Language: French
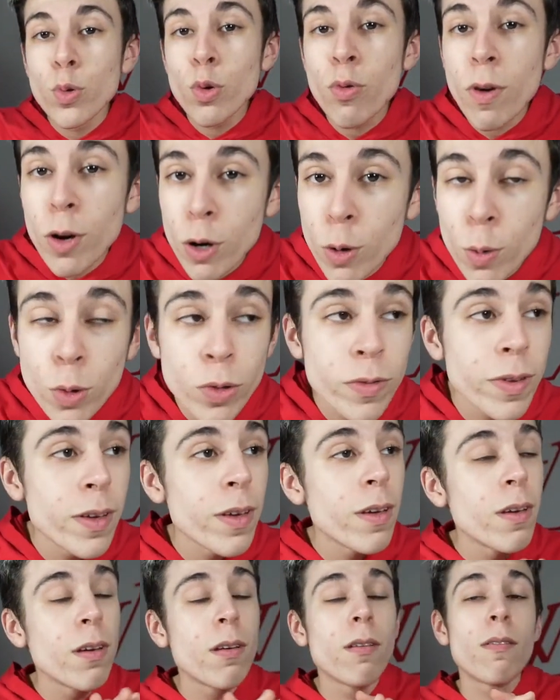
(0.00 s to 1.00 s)
on va
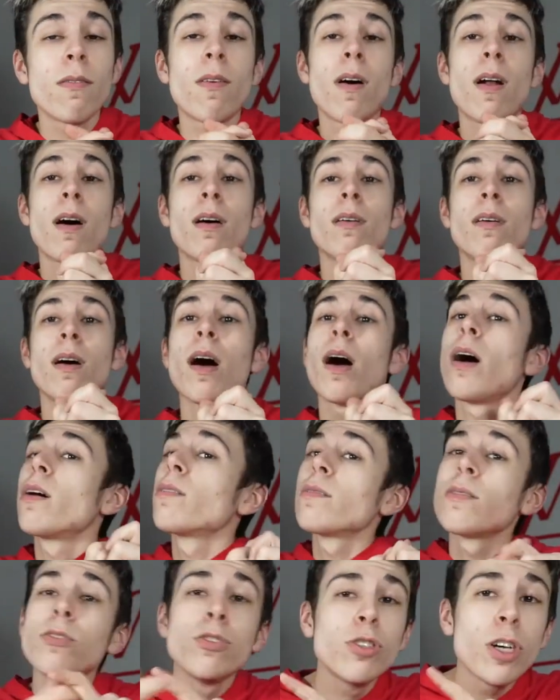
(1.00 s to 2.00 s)
commencer voilà, hein,
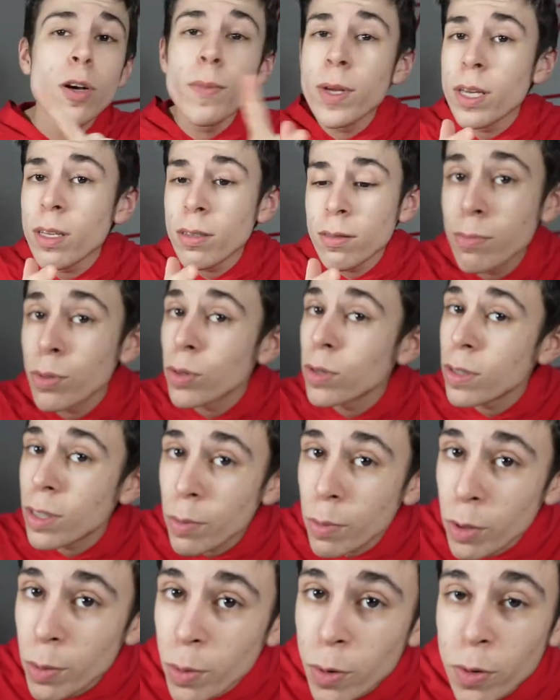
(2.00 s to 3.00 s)
si jamais, petit
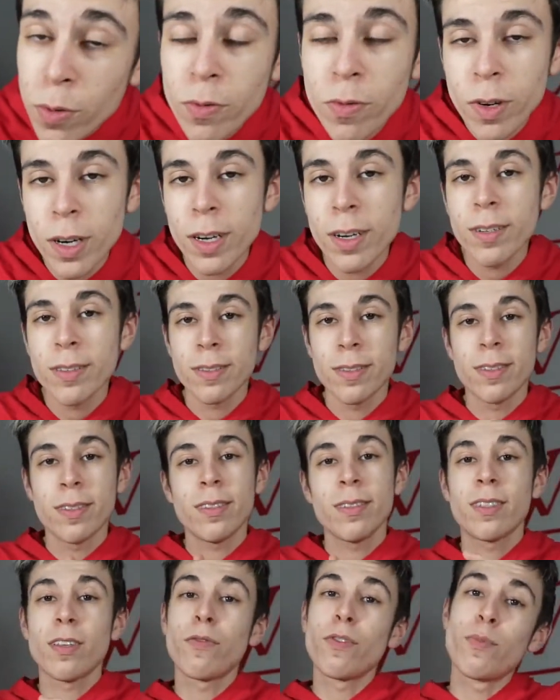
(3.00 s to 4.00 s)
abonnement, voilà,
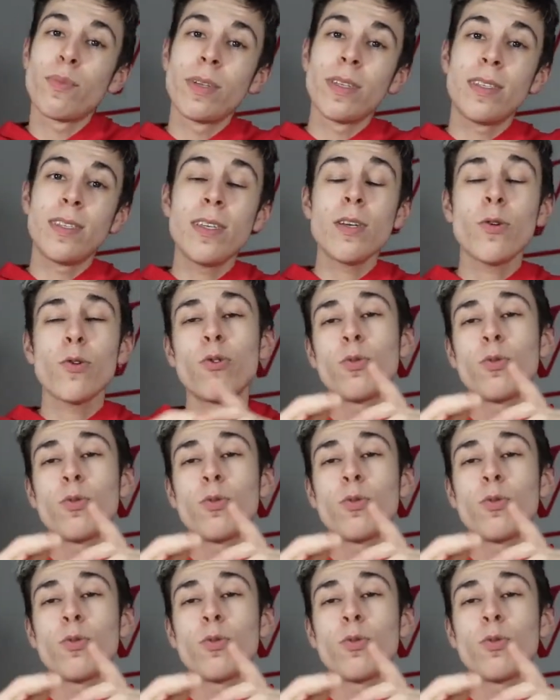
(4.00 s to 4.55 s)
hein, ça fait plaisir.